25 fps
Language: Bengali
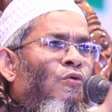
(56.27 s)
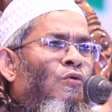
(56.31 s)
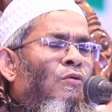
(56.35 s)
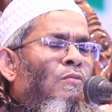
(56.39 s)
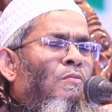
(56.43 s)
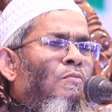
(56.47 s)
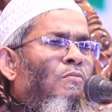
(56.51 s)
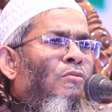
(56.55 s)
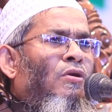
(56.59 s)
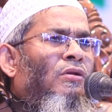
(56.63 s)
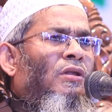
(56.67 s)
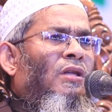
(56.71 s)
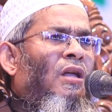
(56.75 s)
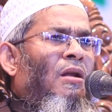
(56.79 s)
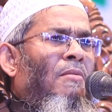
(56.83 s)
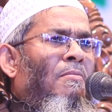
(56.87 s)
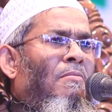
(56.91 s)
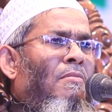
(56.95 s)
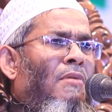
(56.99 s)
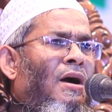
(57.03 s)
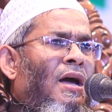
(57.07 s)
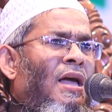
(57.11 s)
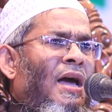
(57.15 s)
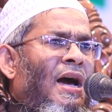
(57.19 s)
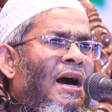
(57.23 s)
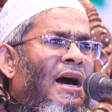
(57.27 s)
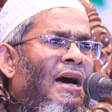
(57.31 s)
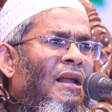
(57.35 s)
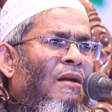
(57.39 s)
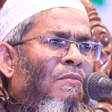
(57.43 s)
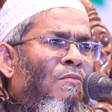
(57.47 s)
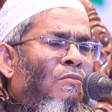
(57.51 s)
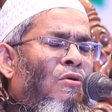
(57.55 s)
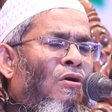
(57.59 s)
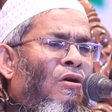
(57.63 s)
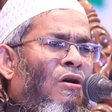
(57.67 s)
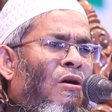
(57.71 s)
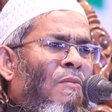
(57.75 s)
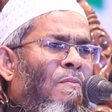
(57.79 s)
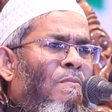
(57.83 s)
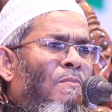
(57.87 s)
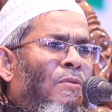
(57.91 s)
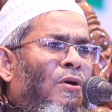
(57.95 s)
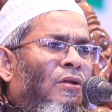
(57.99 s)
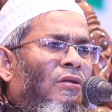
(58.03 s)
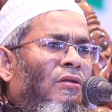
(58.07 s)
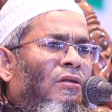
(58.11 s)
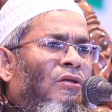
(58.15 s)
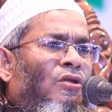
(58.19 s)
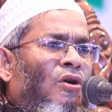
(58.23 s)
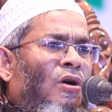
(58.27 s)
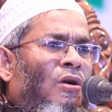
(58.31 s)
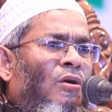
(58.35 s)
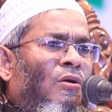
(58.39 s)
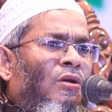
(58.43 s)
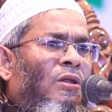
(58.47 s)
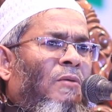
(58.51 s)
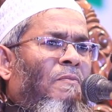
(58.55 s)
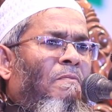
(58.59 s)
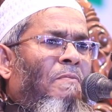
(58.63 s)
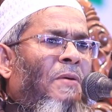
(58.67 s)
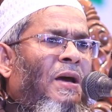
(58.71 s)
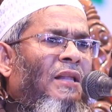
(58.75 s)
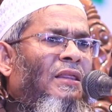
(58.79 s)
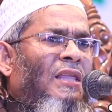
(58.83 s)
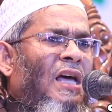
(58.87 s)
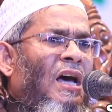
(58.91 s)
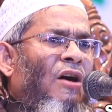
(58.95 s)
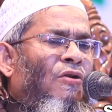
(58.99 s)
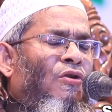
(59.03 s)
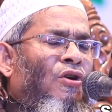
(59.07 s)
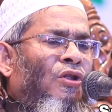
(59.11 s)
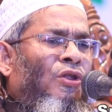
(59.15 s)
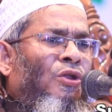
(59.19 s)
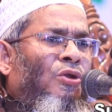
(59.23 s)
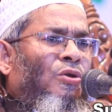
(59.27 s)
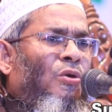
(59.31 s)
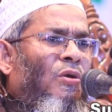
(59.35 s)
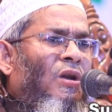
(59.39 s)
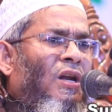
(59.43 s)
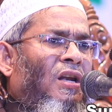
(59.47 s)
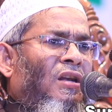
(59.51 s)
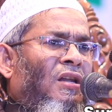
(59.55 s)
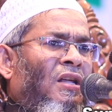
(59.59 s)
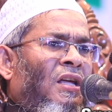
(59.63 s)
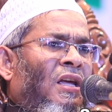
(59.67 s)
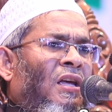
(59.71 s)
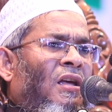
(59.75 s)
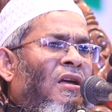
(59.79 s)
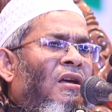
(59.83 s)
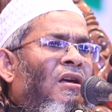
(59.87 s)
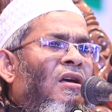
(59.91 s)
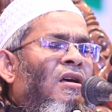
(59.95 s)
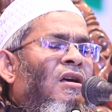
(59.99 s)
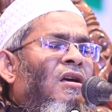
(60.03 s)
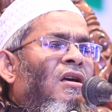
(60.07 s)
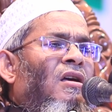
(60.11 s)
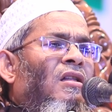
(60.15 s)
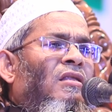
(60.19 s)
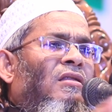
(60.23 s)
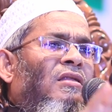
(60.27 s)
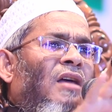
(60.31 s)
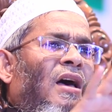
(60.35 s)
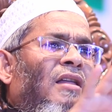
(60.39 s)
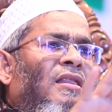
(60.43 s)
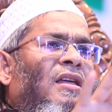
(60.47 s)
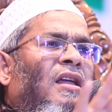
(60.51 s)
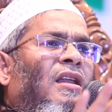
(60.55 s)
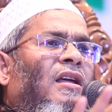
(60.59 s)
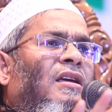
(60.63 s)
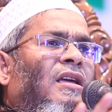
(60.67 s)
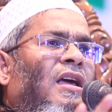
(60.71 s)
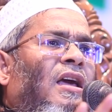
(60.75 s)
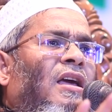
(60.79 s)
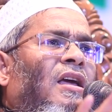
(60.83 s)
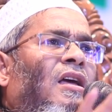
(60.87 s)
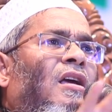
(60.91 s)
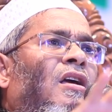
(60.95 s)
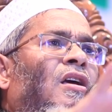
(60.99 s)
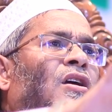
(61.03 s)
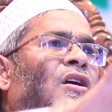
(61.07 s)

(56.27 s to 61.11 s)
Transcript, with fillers: উম্মতের মায়া আর মহব্বত দরদ ব্যথা অন্তরে নিয়ে তাদেরকে